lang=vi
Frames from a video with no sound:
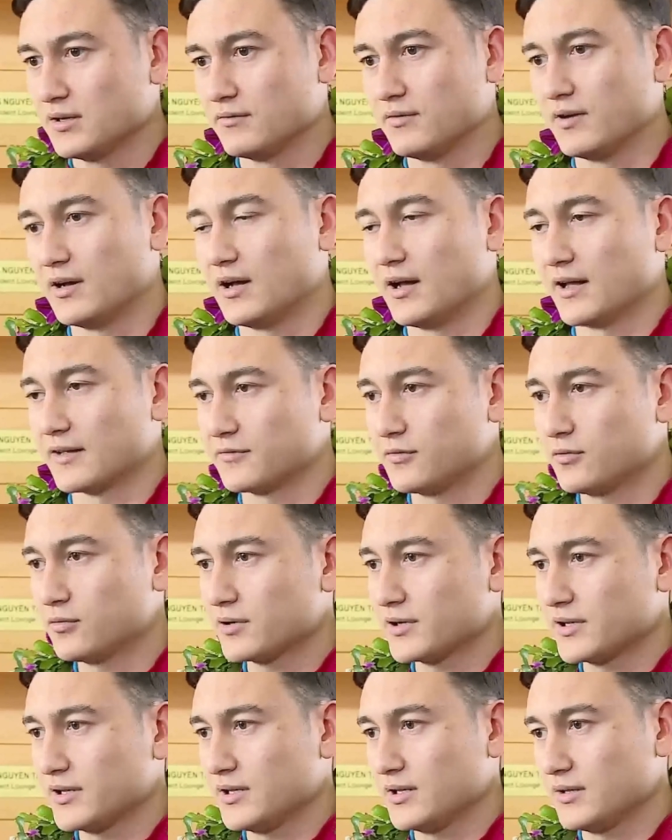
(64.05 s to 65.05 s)
và hạnh phúc
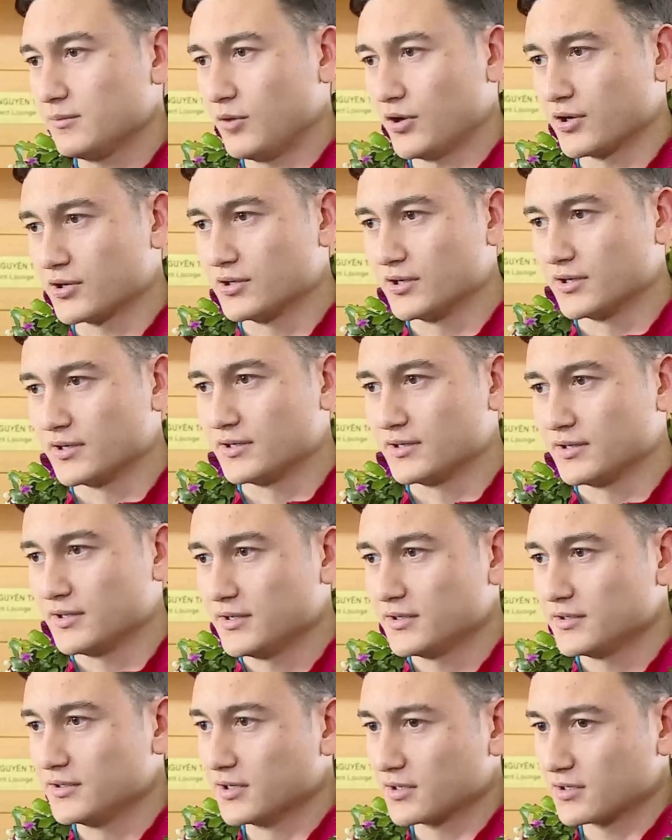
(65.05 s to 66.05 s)
khi mọi người
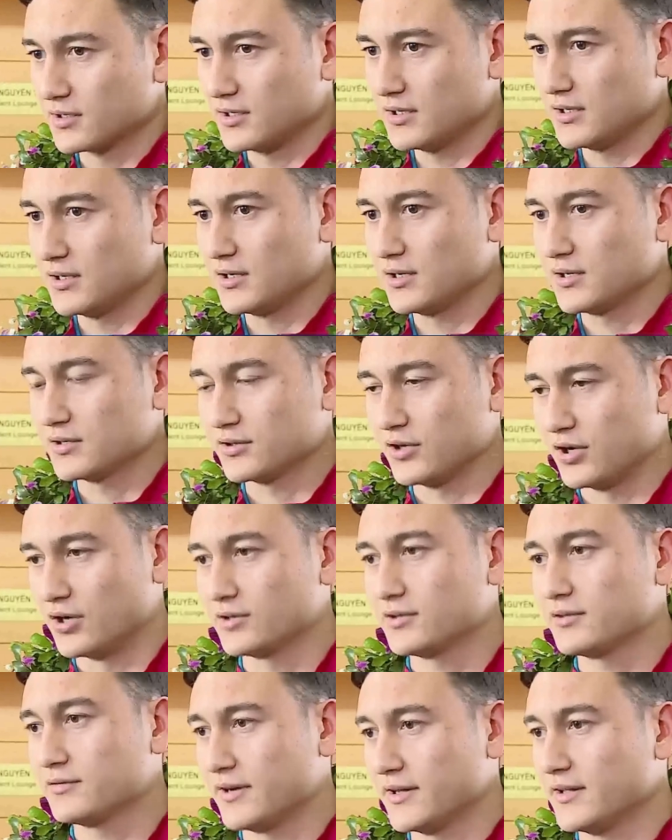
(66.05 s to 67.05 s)
được
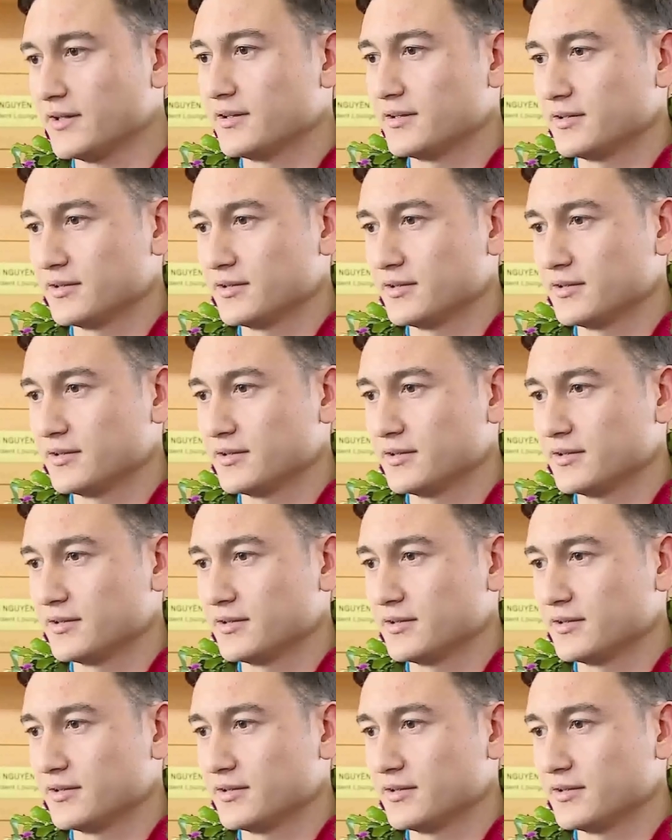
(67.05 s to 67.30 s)
đón như vậy.